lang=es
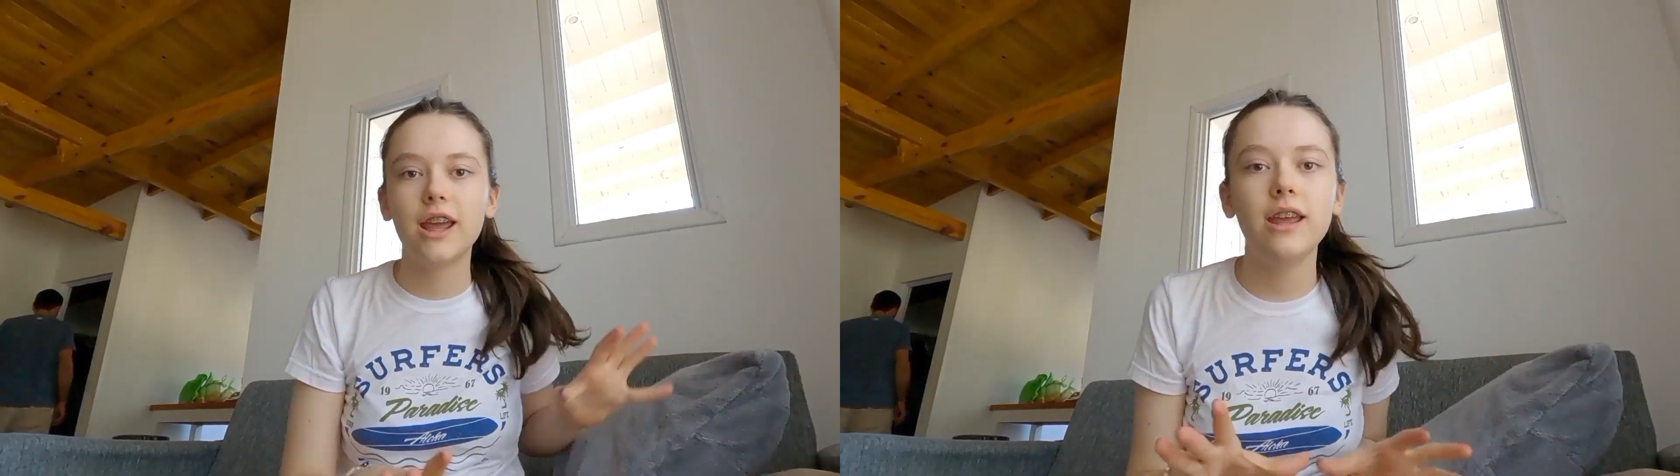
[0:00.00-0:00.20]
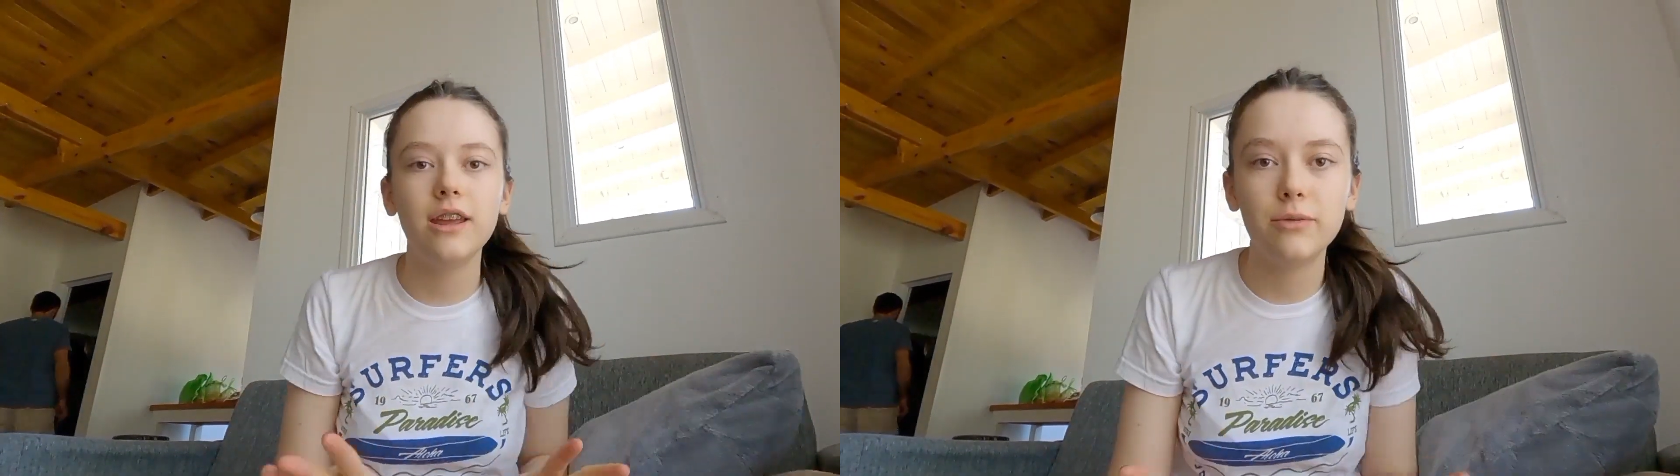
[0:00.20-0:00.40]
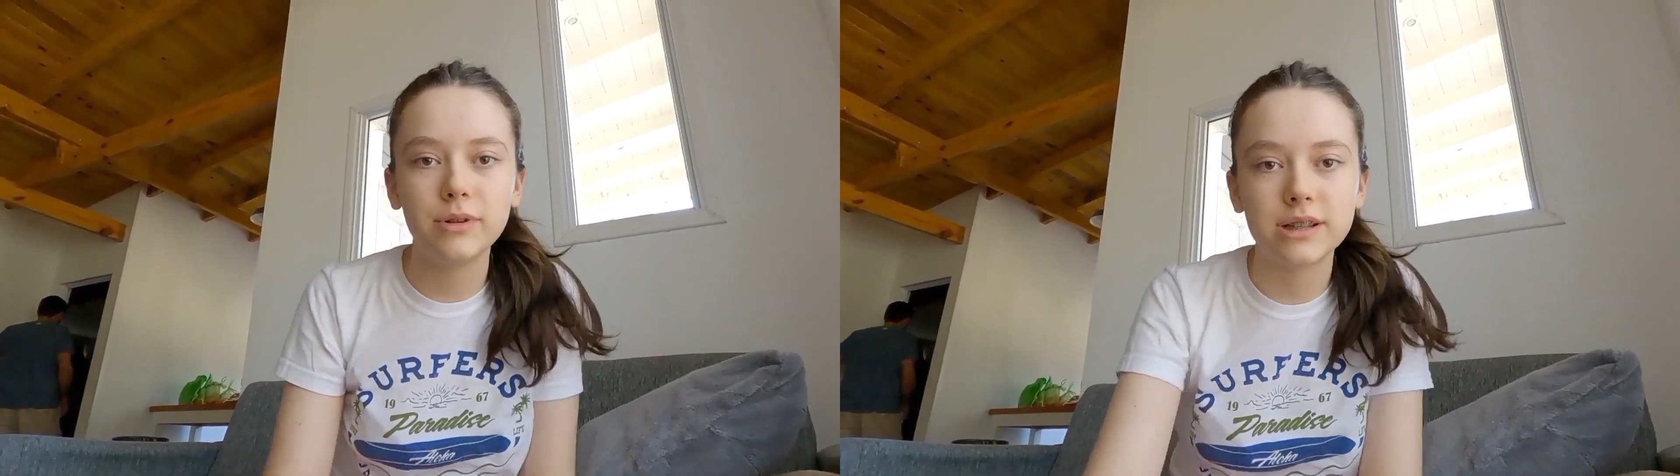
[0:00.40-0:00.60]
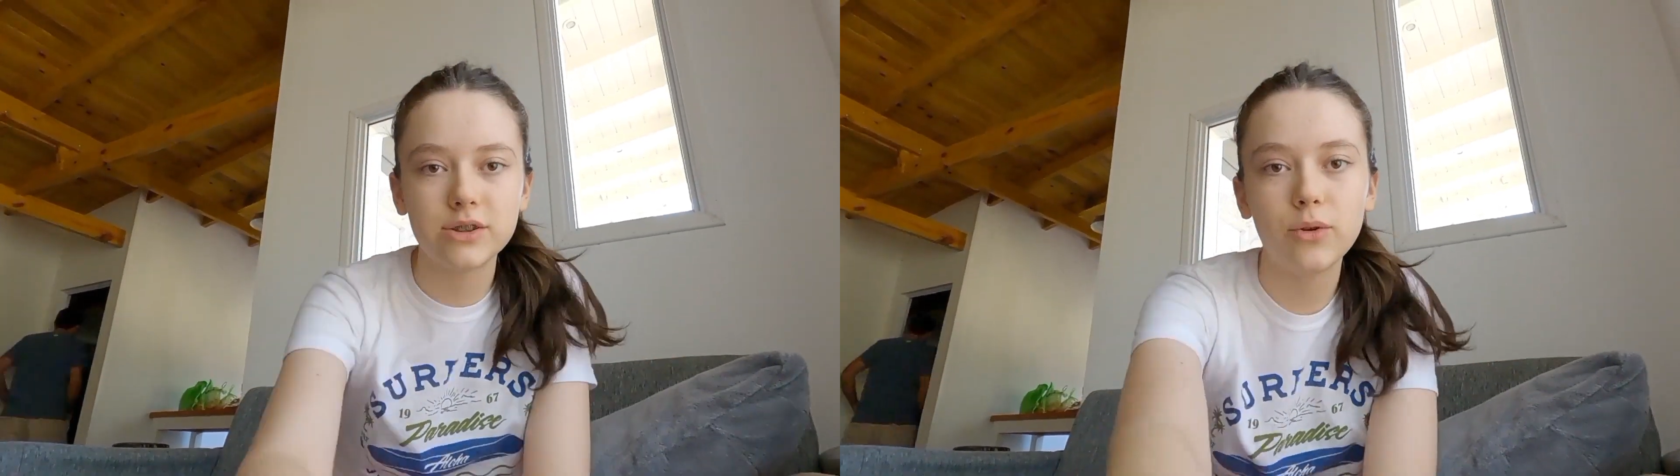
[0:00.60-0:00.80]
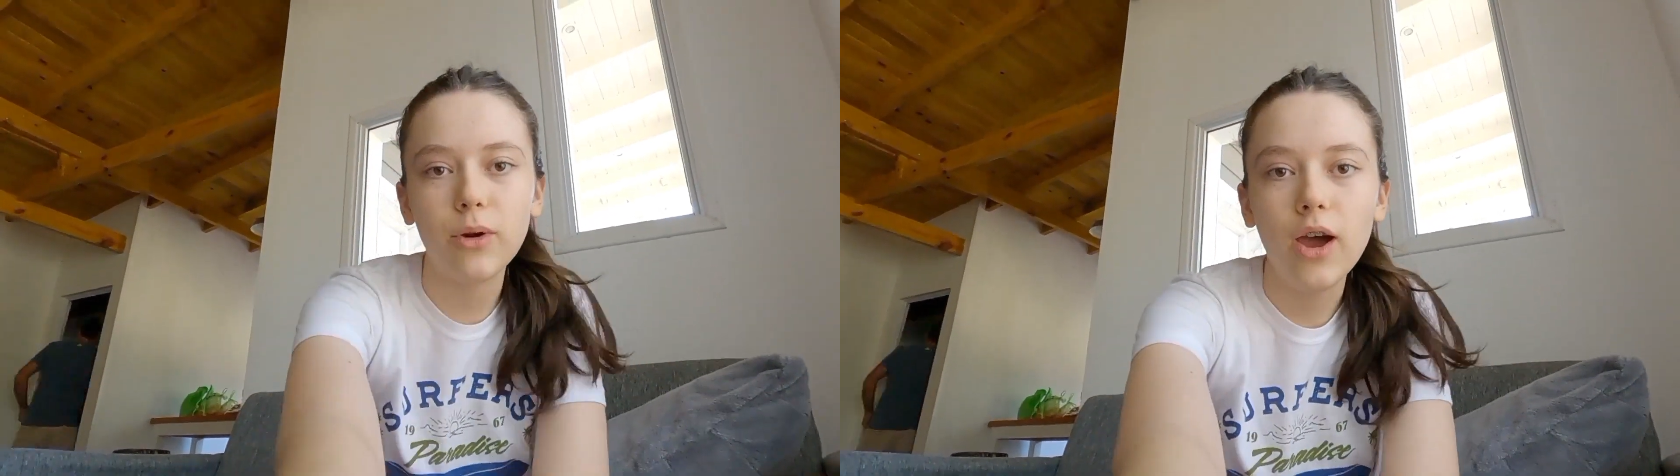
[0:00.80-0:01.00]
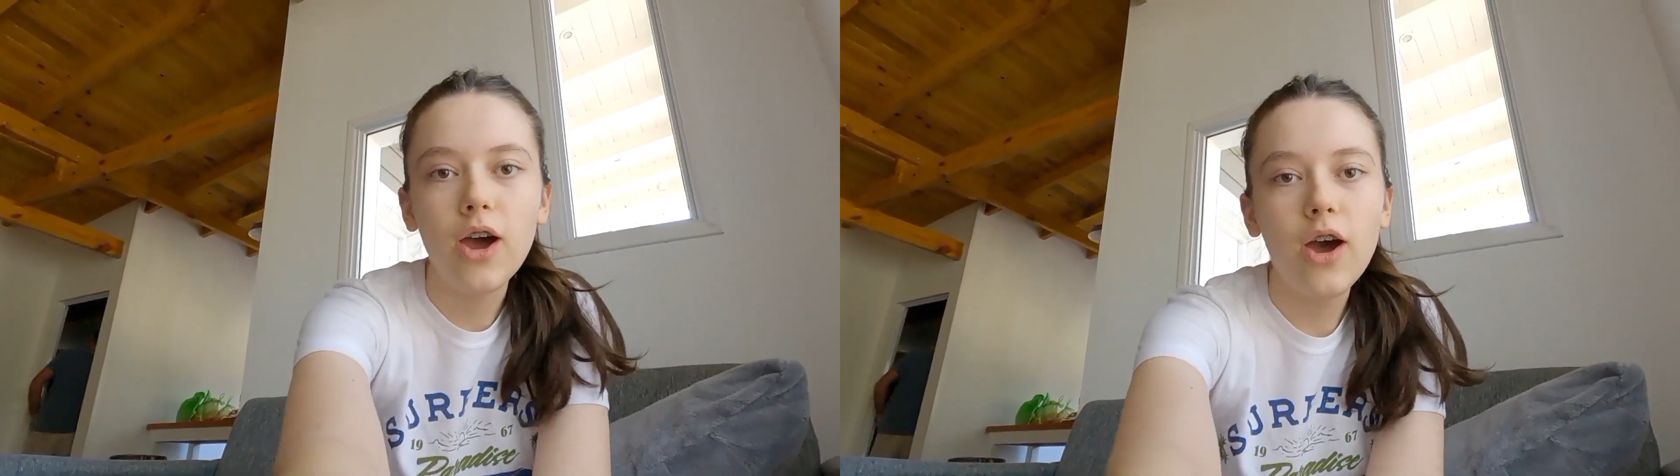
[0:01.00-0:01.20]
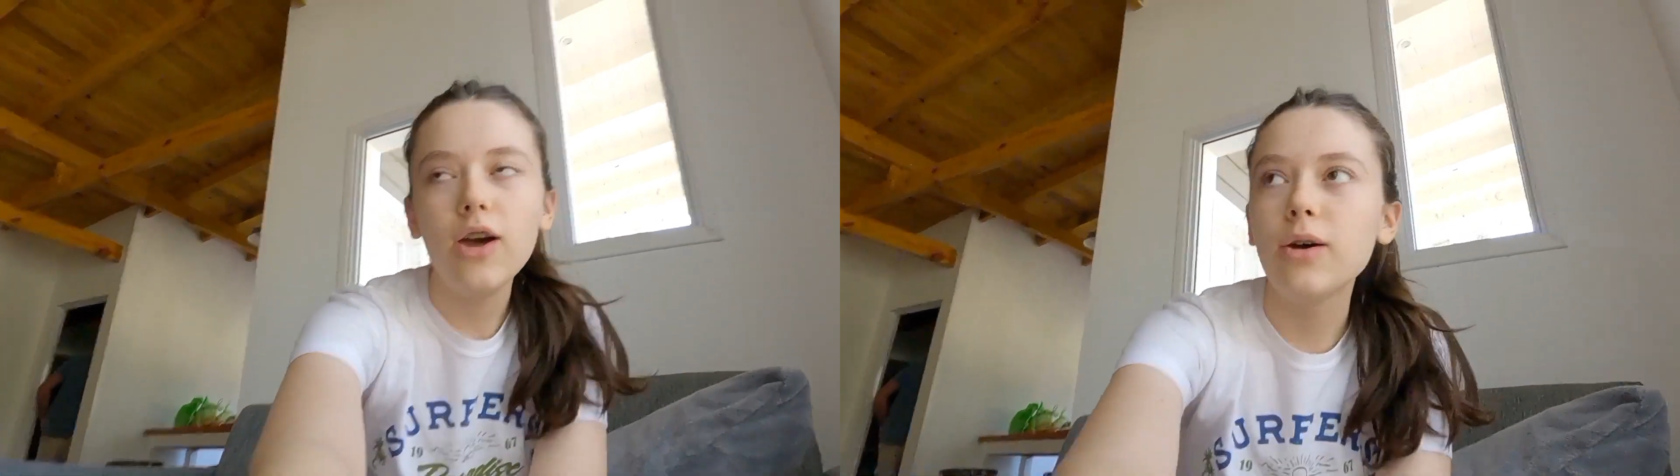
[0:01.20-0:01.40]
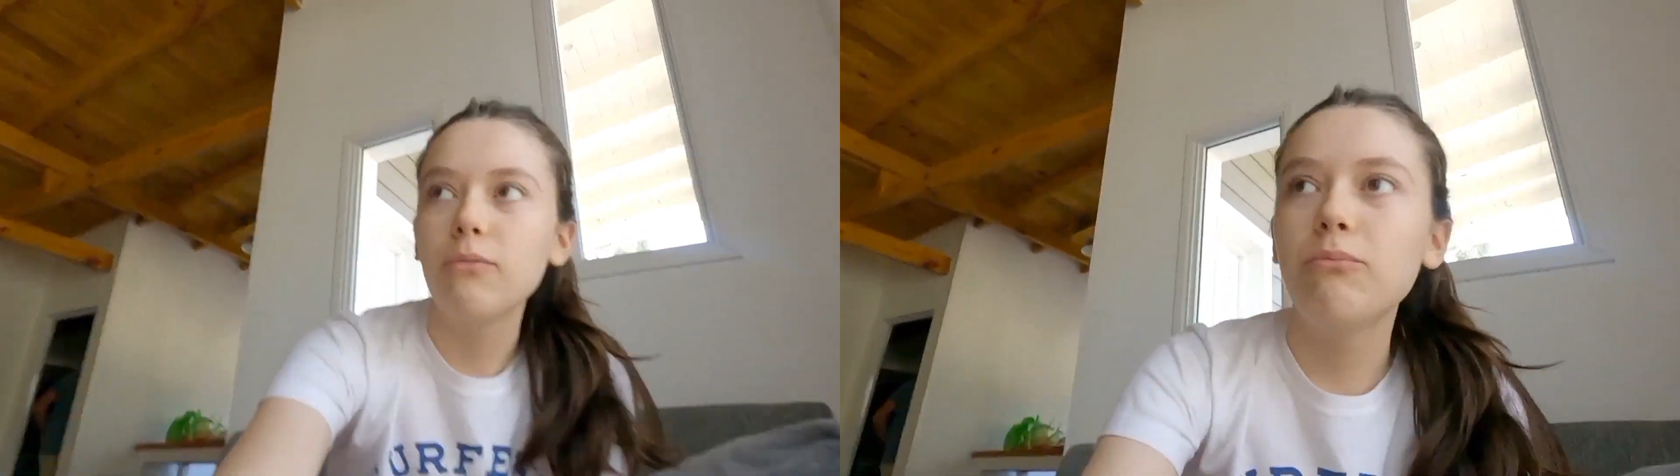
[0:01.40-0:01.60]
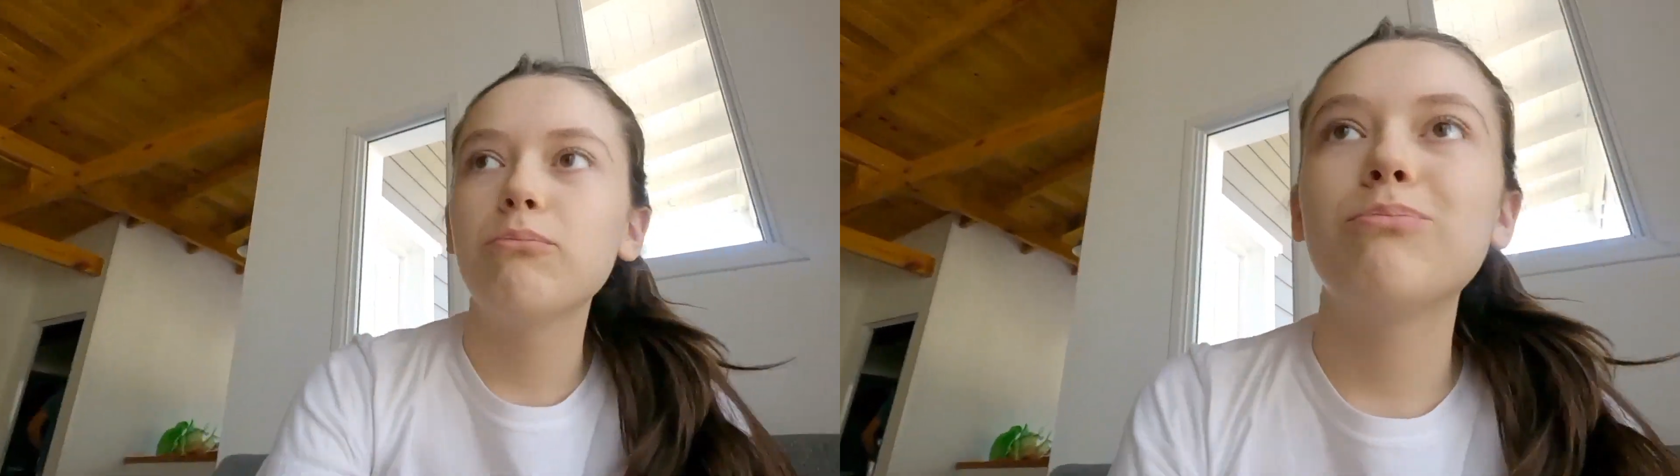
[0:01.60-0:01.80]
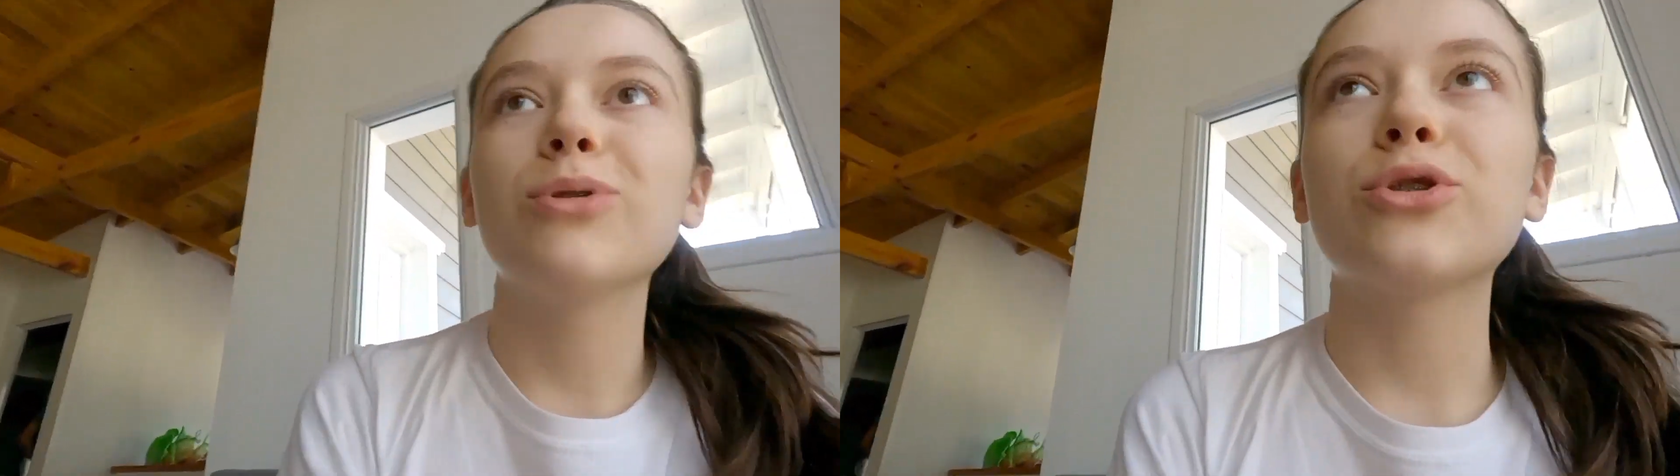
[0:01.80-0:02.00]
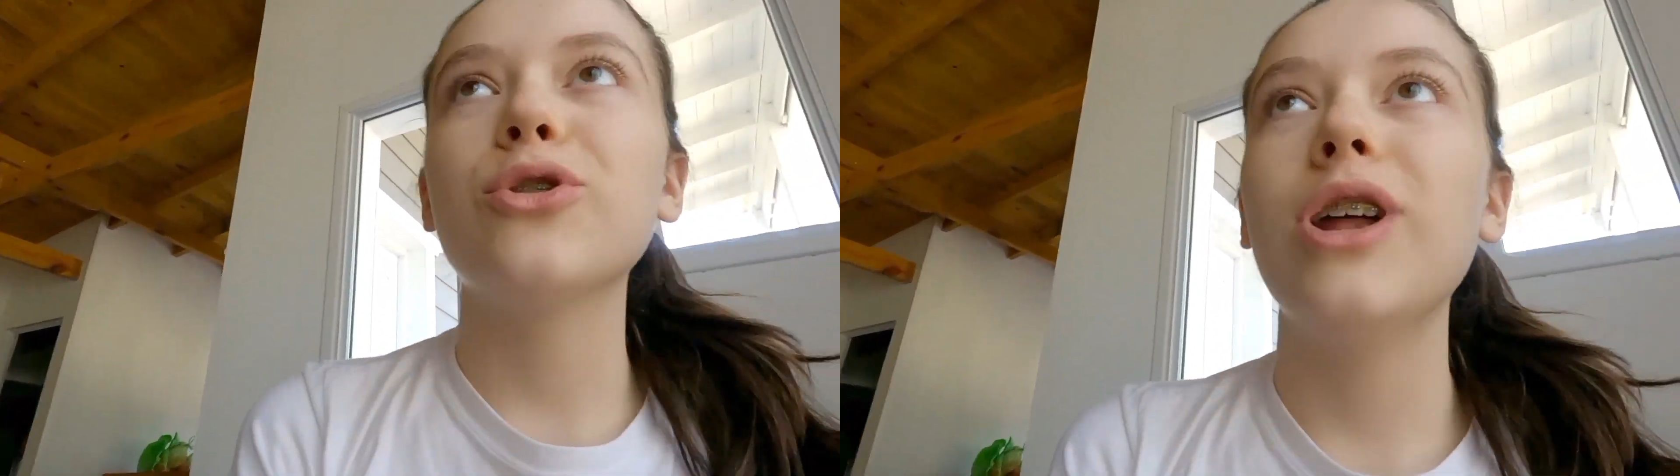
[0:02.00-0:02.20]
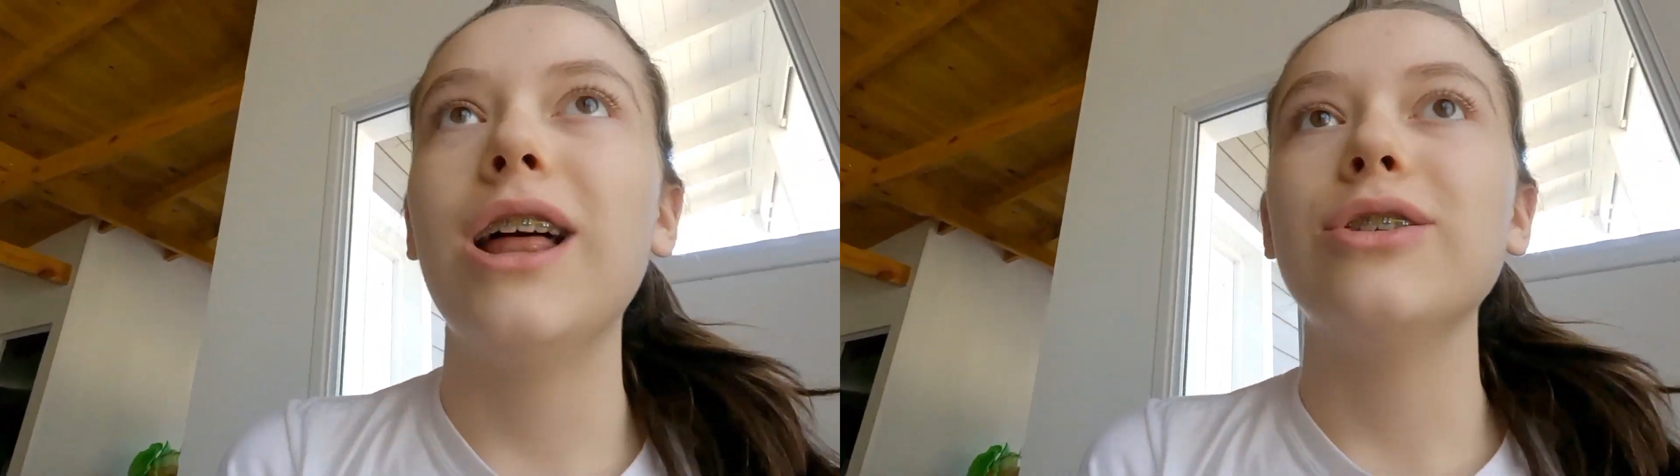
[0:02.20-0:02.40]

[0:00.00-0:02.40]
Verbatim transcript: Hay iluminación por todos